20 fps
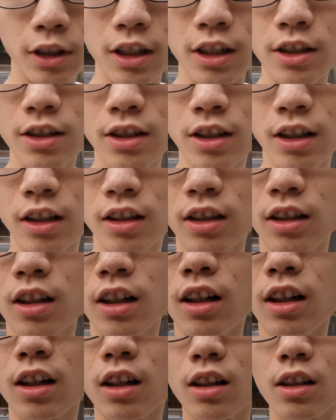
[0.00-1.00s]
的这
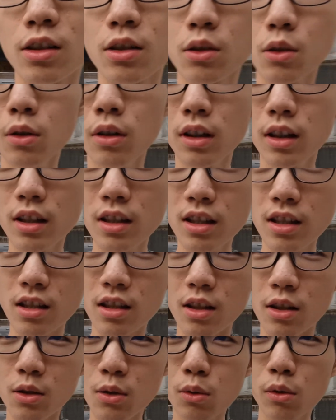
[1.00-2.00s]
个综合
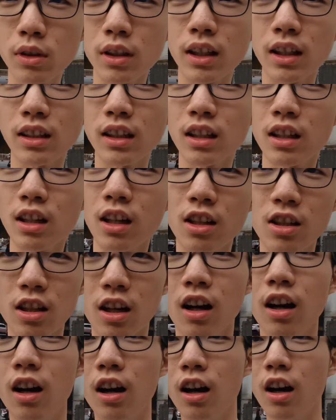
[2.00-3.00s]
写作的一个课
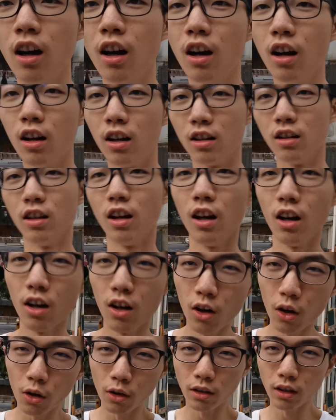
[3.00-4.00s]
程，然
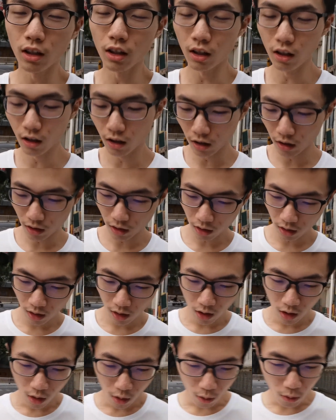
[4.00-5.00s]
后呢，
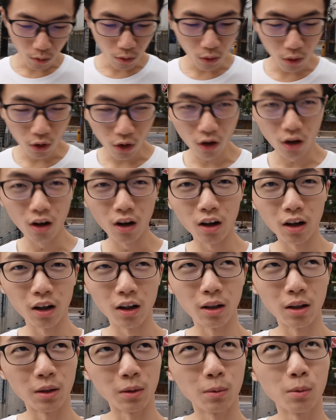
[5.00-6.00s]

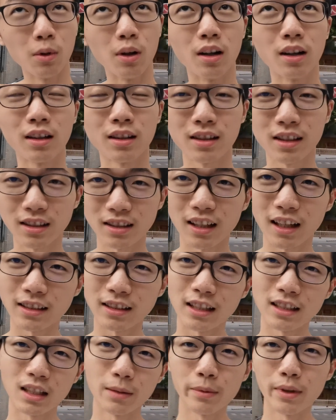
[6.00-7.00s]
我我现在
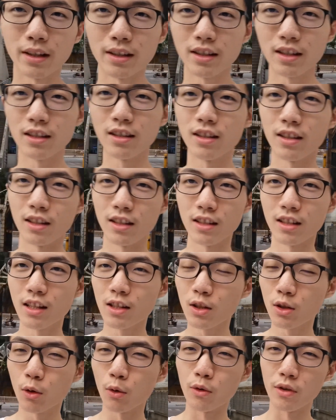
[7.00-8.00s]
在这边进行一些
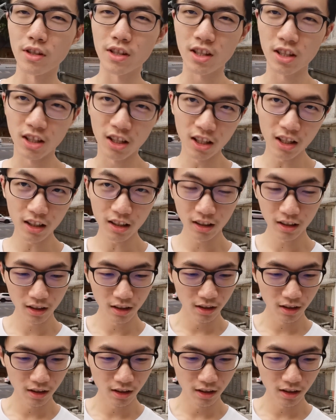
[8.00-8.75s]
总结。